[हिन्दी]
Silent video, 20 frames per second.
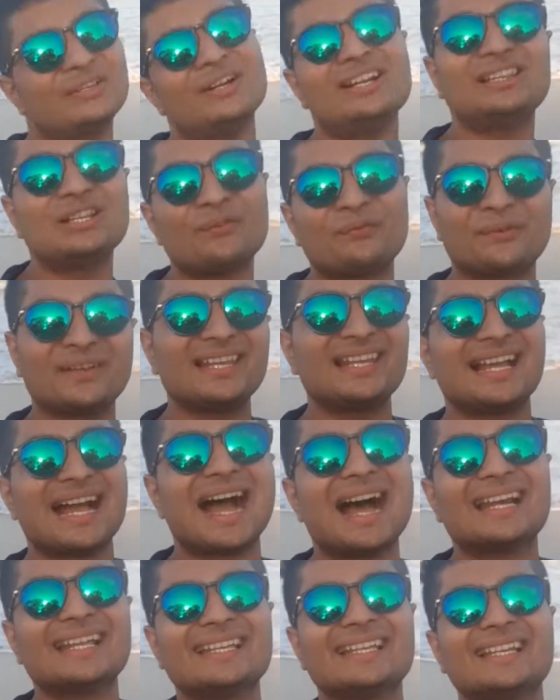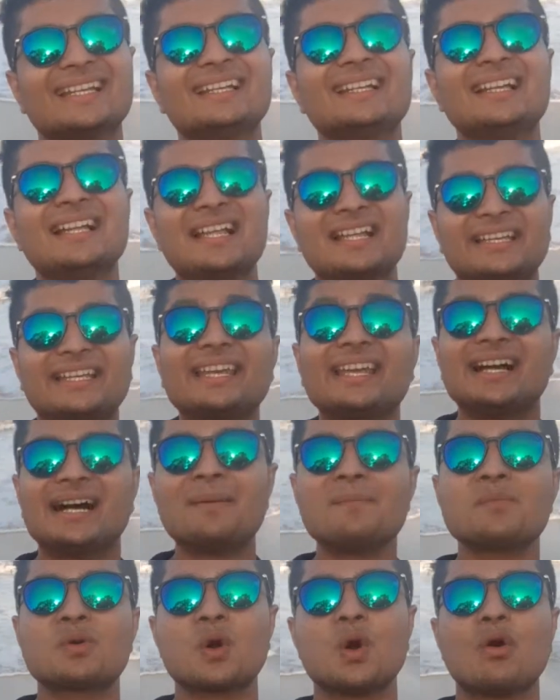थोड़ी तो फीलिंग आ रही है कि
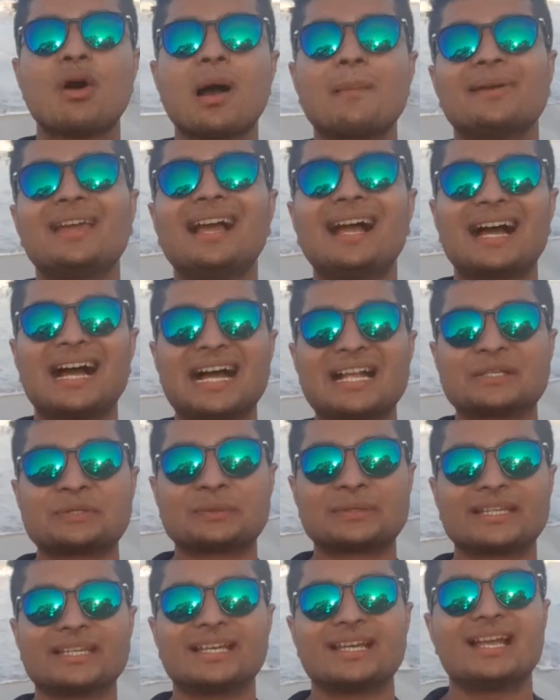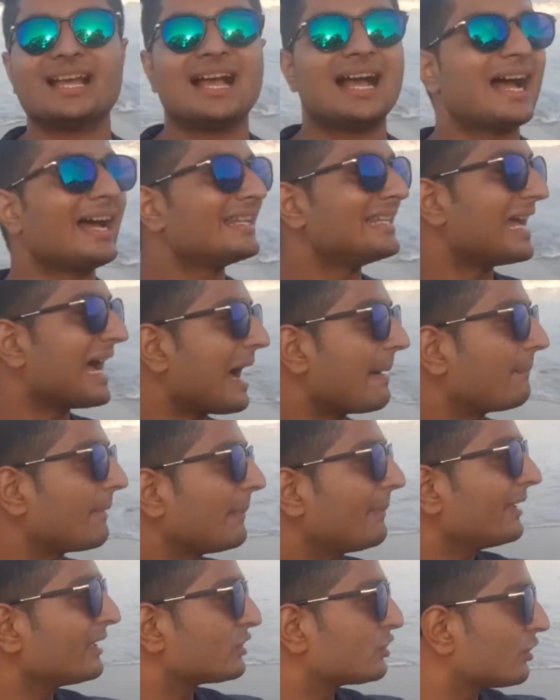हम गोवा में आ चुके हैं और यहाँ
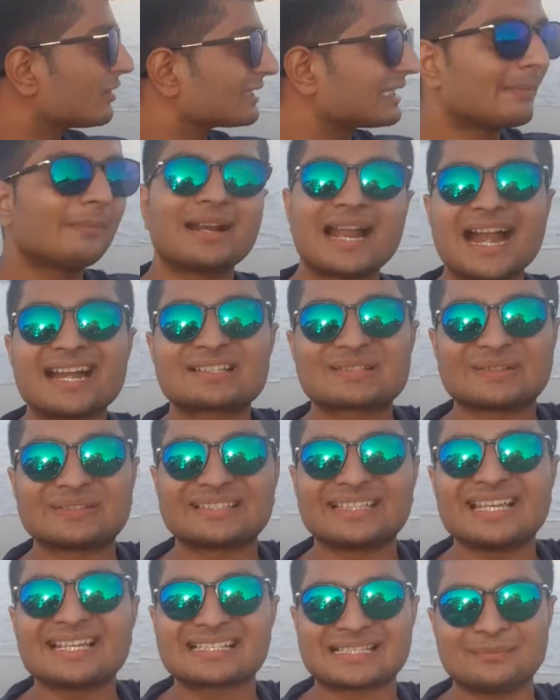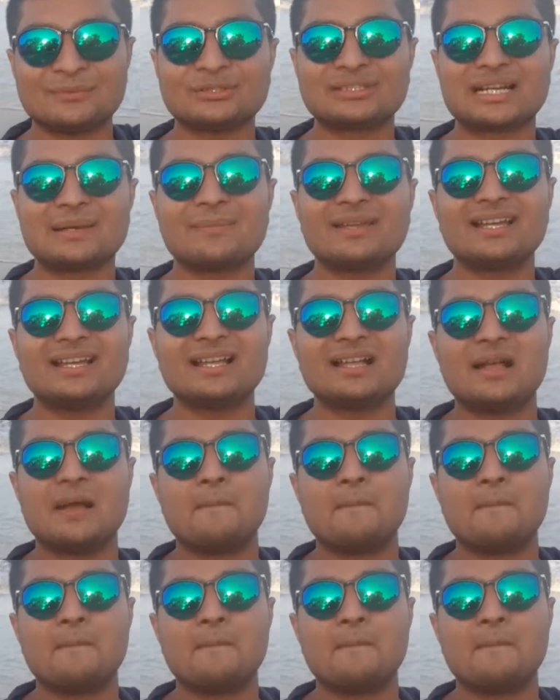पे भी जो सब राइड्स होती है समुद्र में